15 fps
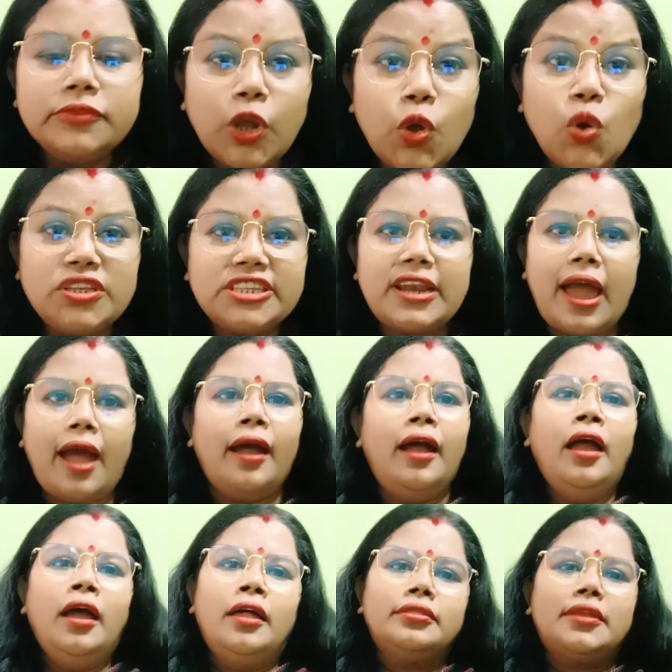ঘোষলা
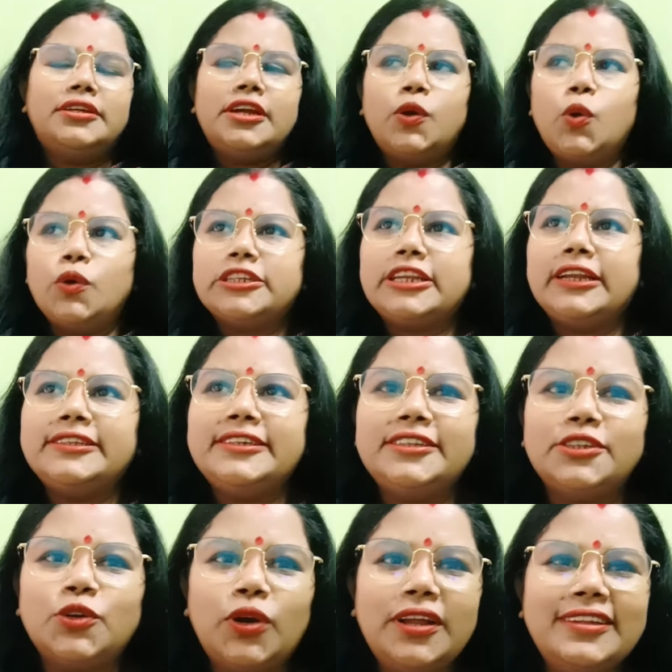তো সে ঘোষলা চেঞ্জ
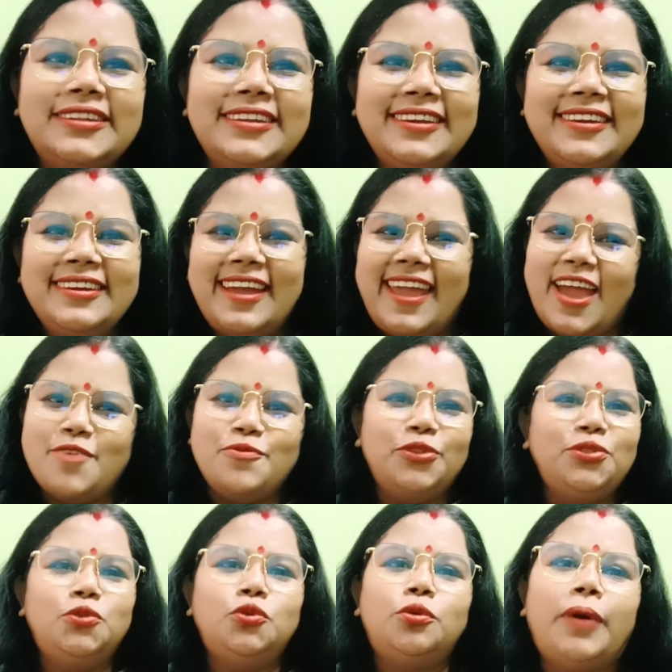করে এমন
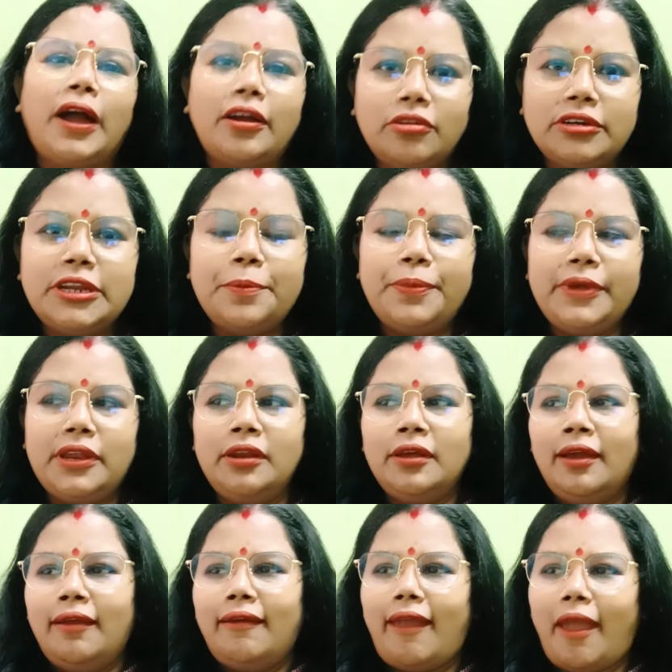দুর্ভাগ্য পীর
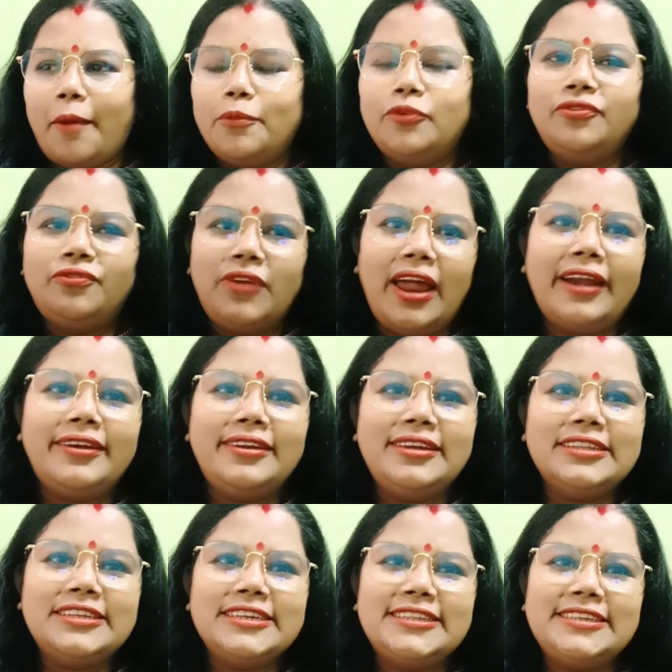এমন ফ্ল্যাট
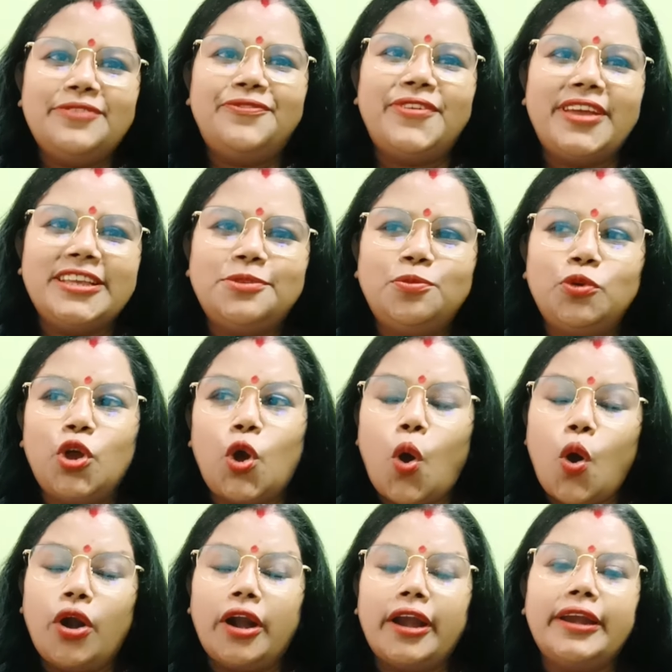নিয়েছে যে ফেসবুকে
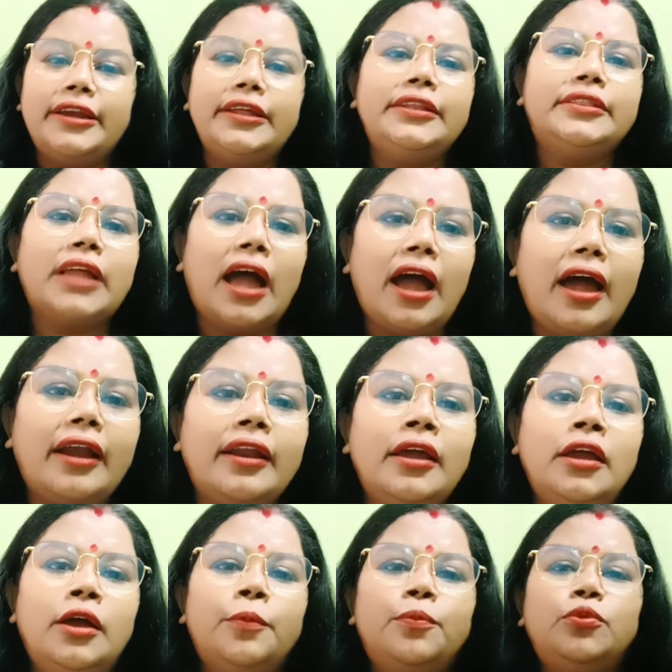অলরেডি তার
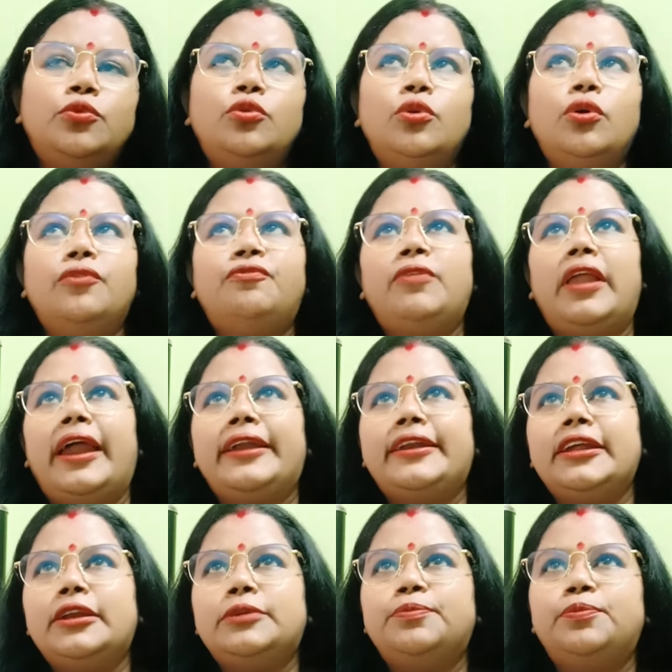পুরো
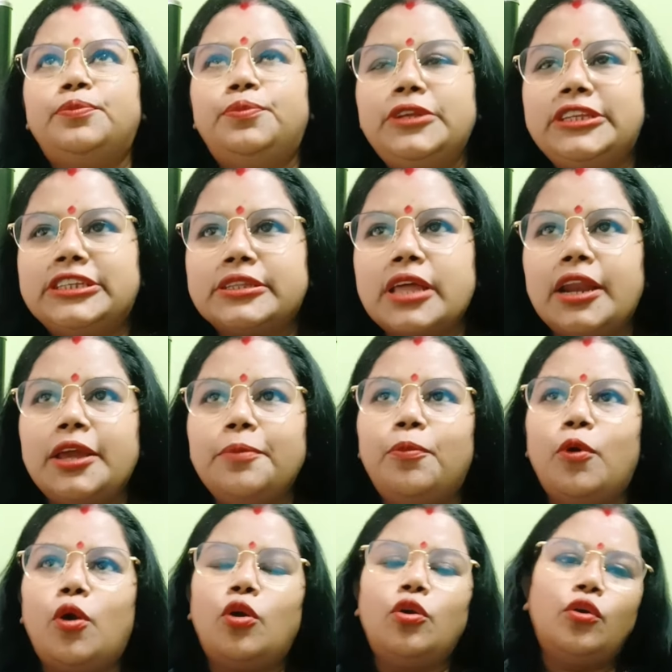ফ্ল্যাটের বিস্তারে
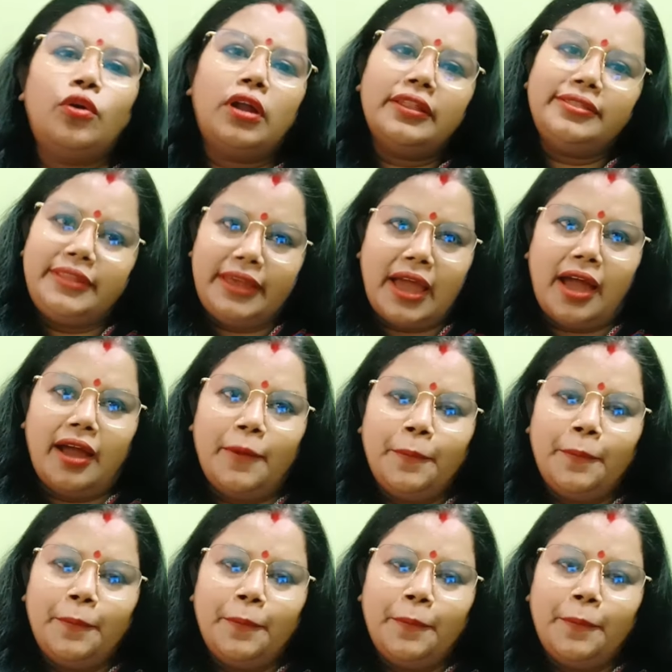বর্ণনা দেয়া